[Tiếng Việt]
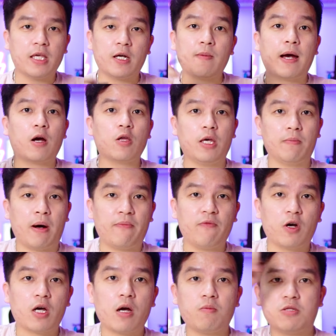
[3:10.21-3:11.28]
thì các bạn có thể bấm
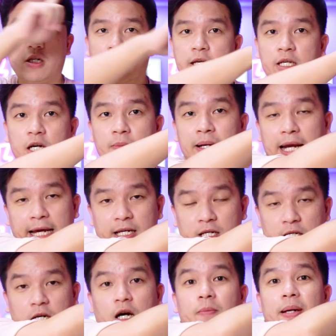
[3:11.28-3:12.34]
vào cái góc chữ y ở bên này
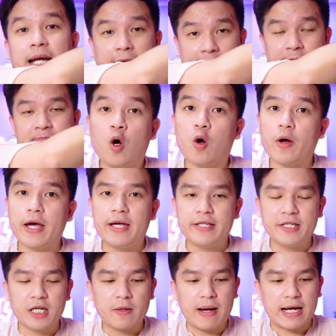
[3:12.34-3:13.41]
ở, ờ, ở bên này ok
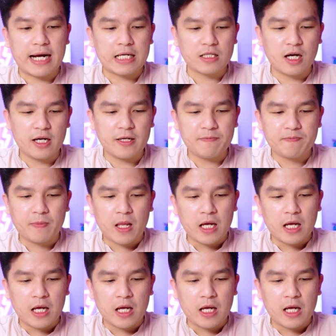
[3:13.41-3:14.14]
như các bạn đang thấy